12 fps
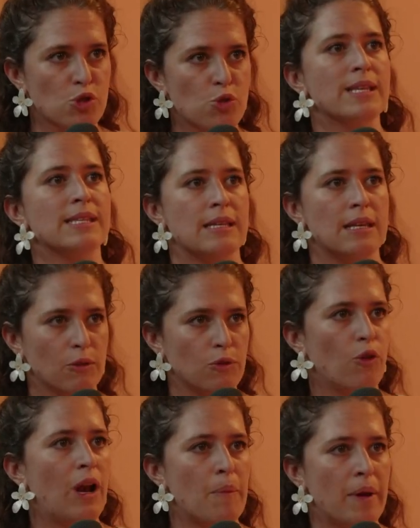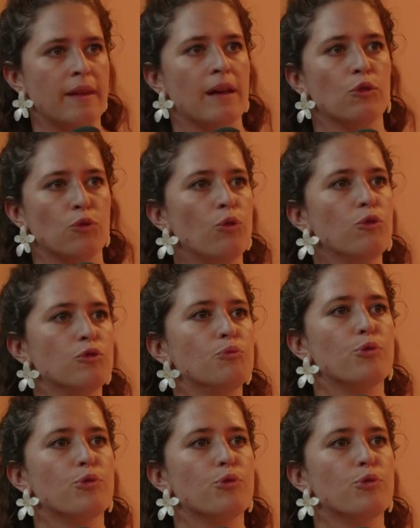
choisir de la manière dont vous